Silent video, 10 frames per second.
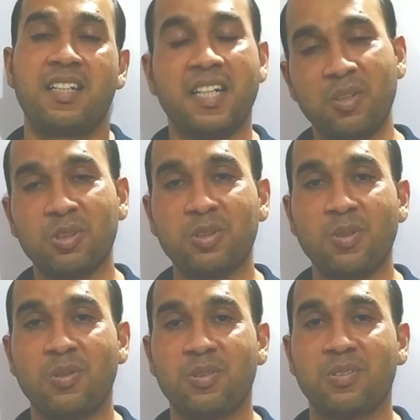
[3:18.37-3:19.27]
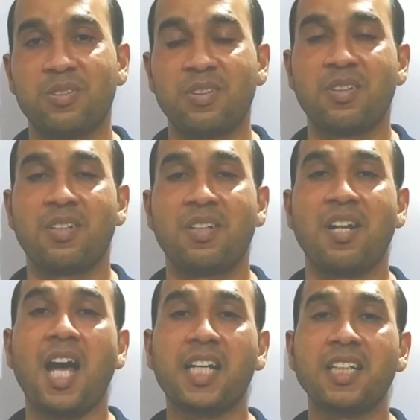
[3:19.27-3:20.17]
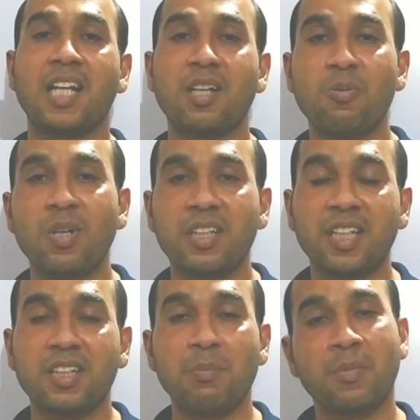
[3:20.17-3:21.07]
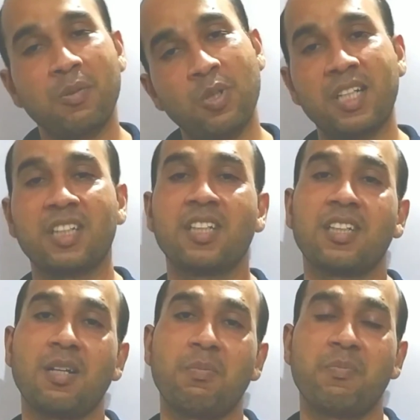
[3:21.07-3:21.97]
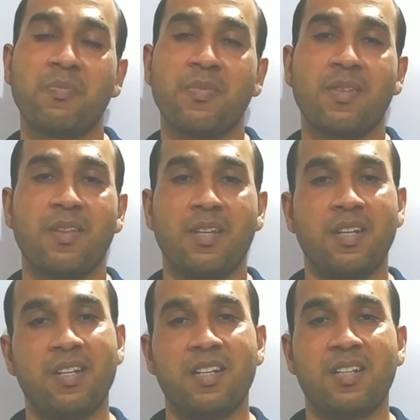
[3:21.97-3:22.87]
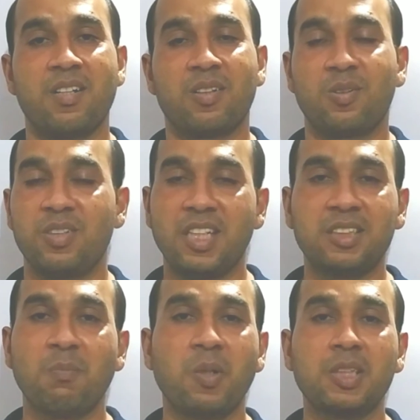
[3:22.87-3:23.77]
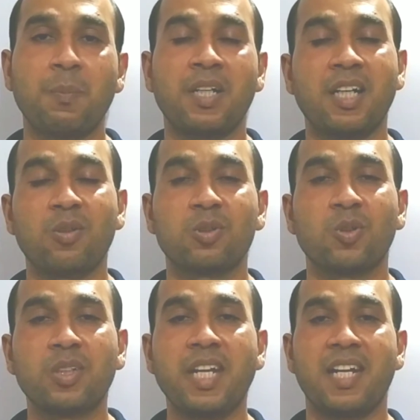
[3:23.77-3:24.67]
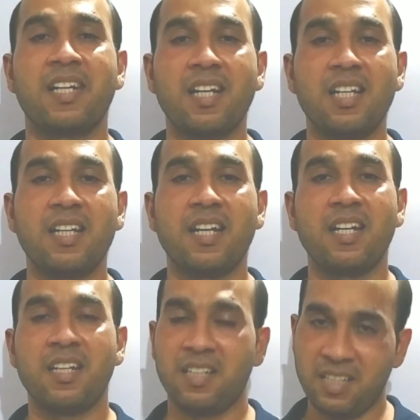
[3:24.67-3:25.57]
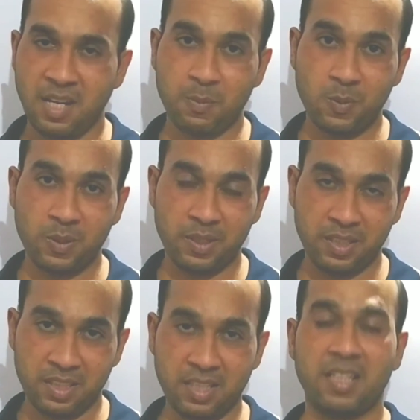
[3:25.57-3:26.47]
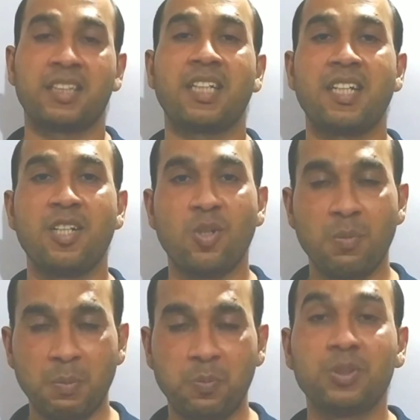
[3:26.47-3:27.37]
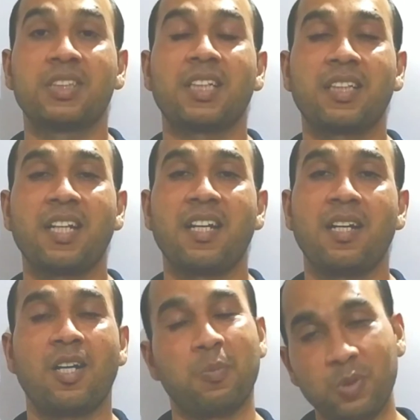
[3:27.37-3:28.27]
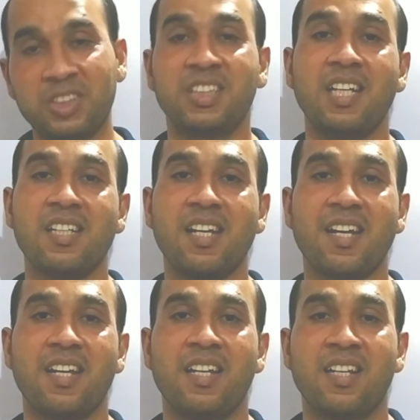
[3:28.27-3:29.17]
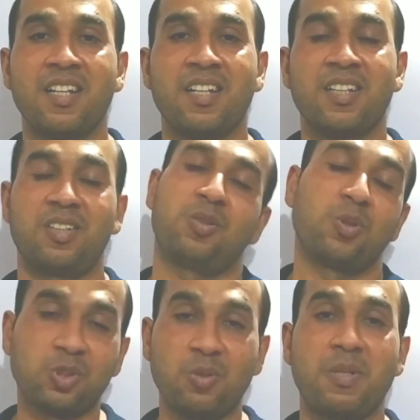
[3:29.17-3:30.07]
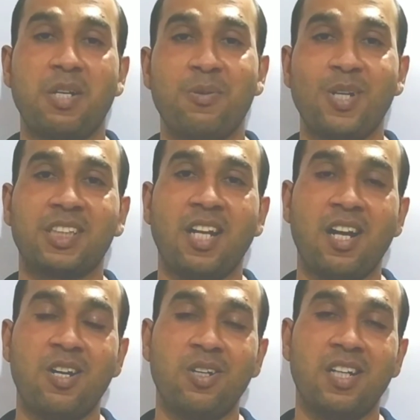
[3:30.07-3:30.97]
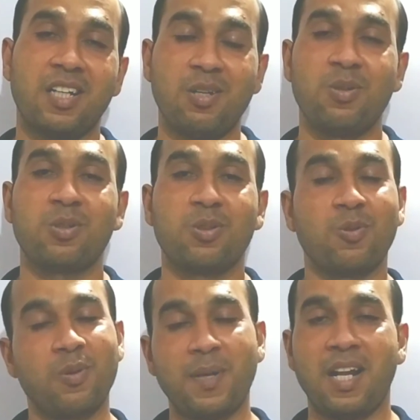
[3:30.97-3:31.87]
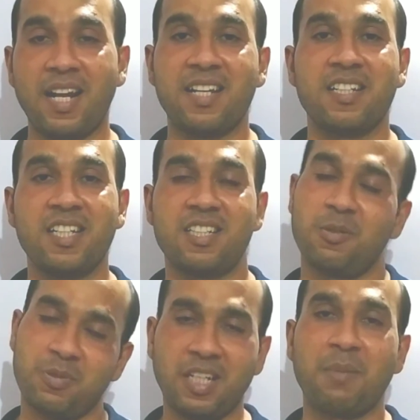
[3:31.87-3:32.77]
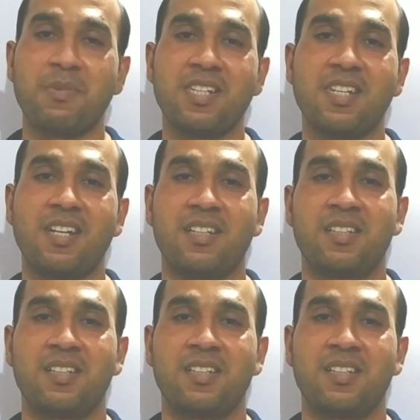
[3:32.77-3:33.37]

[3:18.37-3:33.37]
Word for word: ठीक है दोस्तों ना कि ज़्यादा वोल्टेज कम वोल्टेज की तरफ तो ये सिंपल सा फंडा है दोस्तों टेक्निकली है आपको रखना चाहिए इंटरव्यू में पूछ सकते हैं और पूछते ही है तो दोस्तों मेरा वीडियो अच्छा लगा हो तो कृपया लाइक कीजिए सब्सक्राइब कीजिए